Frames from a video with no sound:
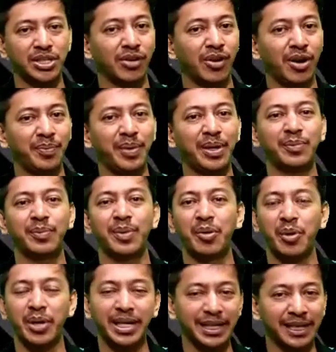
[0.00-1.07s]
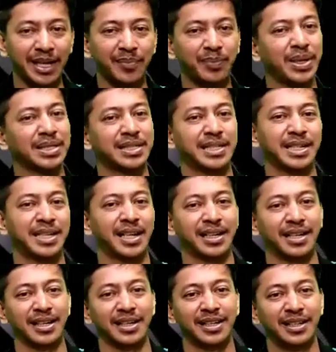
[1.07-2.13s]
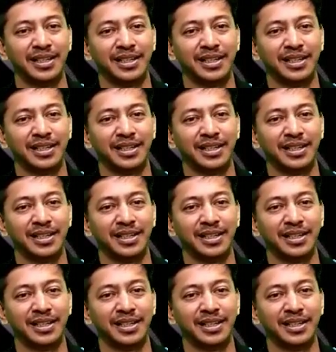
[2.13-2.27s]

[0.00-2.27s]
jawaban bahwa kita pasti gagal.